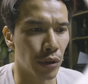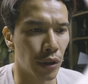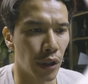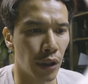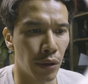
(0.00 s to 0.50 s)

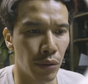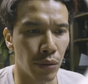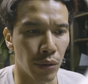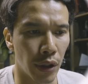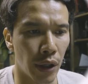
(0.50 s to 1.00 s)
している
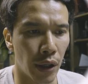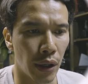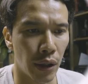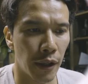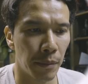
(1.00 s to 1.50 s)
の
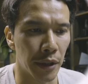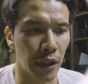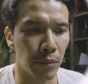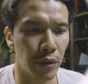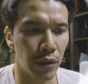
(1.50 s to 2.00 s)
で、まあ、
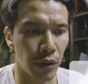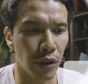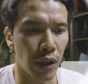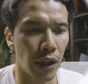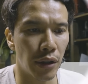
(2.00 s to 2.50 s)

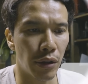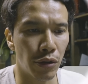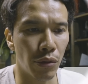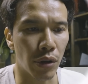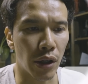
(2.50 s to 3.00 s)
サブスク入ってる
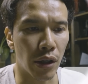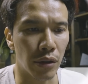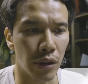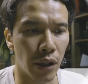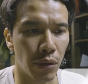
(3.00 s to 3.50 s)
人の価
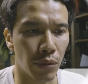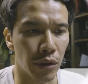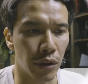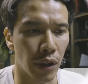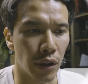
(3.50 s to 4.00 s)
格が表
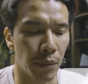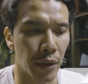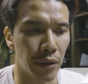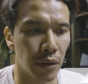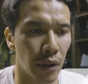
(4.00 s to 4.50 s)
示されて
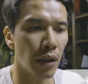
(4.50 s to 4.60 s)
ます。